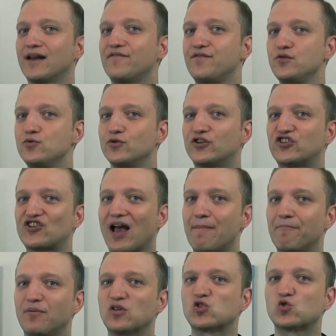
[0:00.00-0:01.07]
at a few
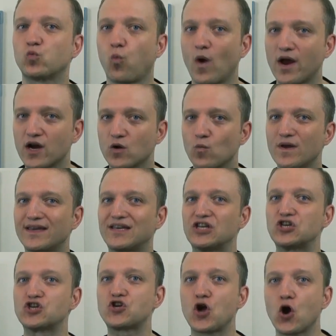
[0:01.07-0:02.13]
examples where we
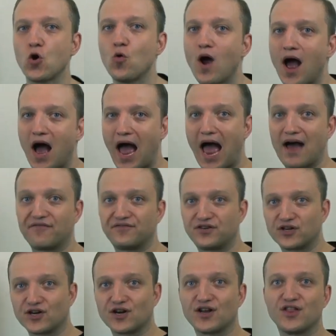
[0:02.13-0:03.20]
can go
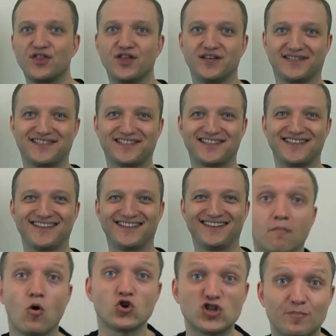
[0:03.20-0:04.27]
after this.
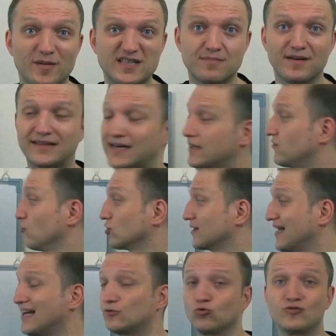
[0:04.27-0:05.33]
Можно посмотреть вот
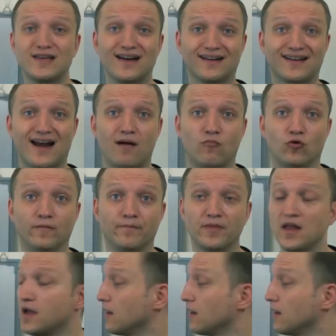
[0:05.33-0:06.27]
на эту диаграмму.